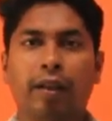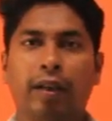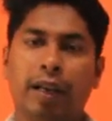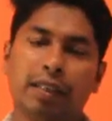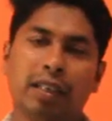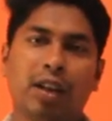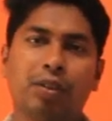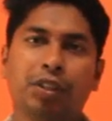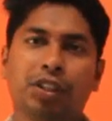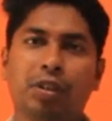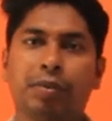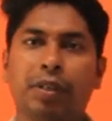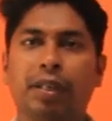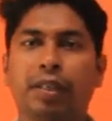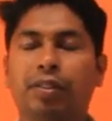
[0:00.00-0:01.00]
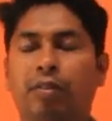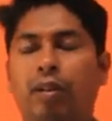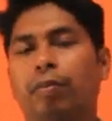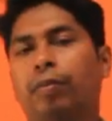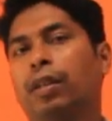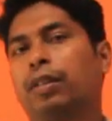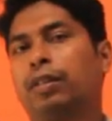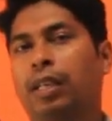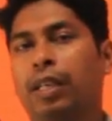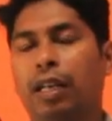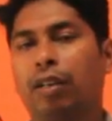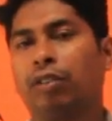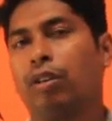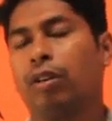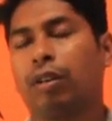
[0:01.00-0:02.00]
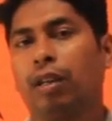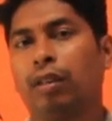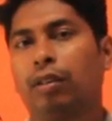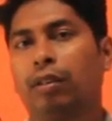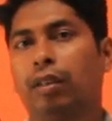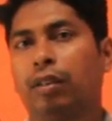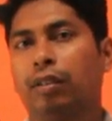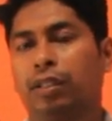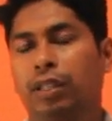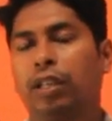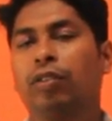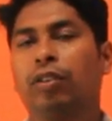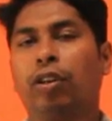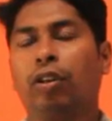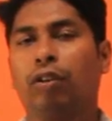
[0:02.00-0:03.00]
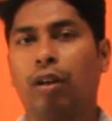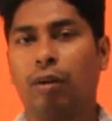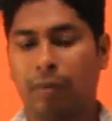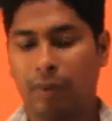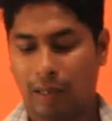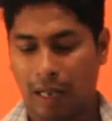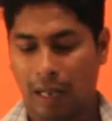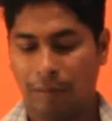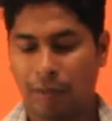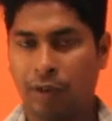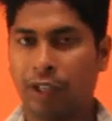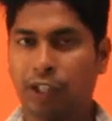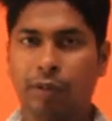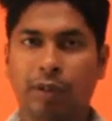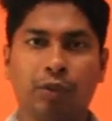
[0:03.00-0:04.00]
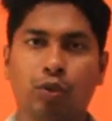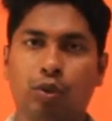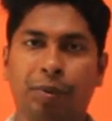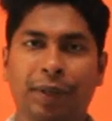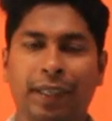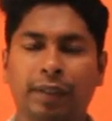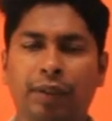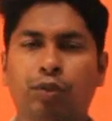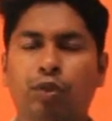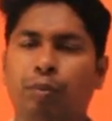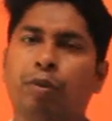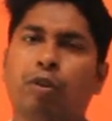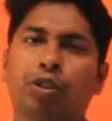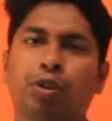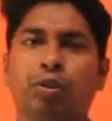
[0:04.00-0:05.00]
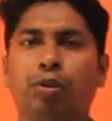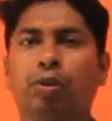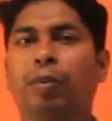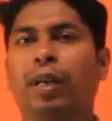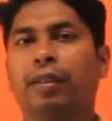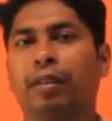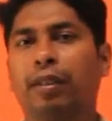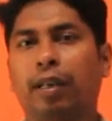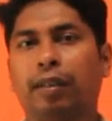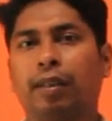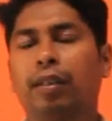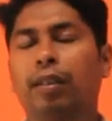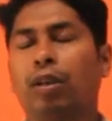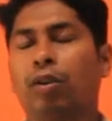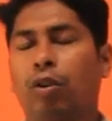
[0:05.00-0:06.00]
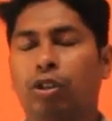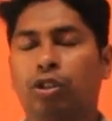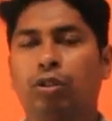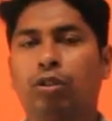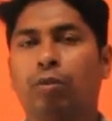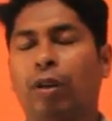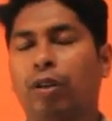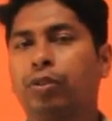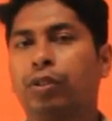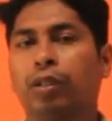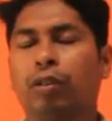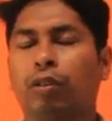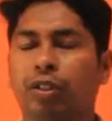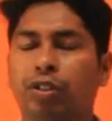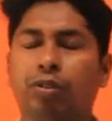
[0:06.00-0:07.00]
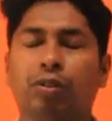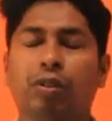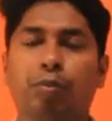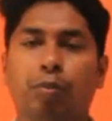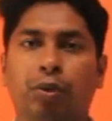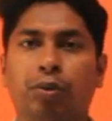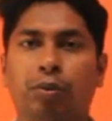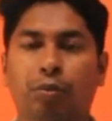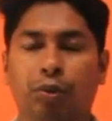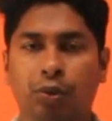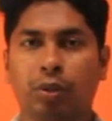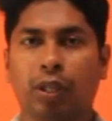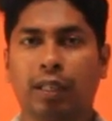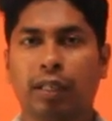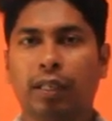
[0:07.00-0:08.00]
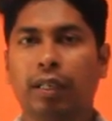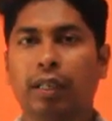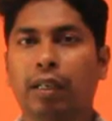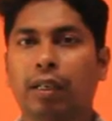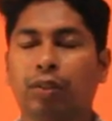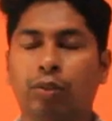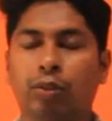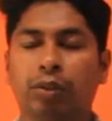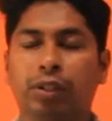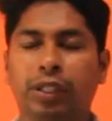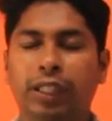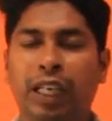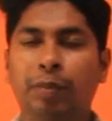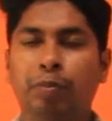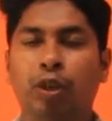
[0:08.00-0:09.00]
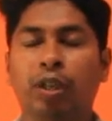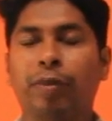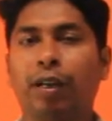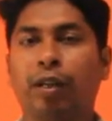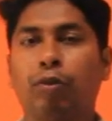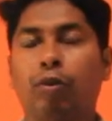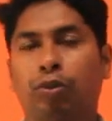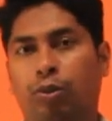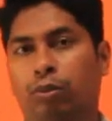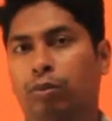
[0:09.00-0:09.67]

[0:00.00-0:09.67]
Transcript: এছাড়াও যেসব সেটিংসগুলো আপনাদের জেনে রাখা দরকার সেগুলি হলো আমরা অনেক সময় গ্রুপে থাকি গ্রুপে অসংখ্য ব্যক্তি থাকে অসংখ্য মানুষ থাকে অসংখ্য বন্ধু থাকে তো সেই পরিমাণটা কত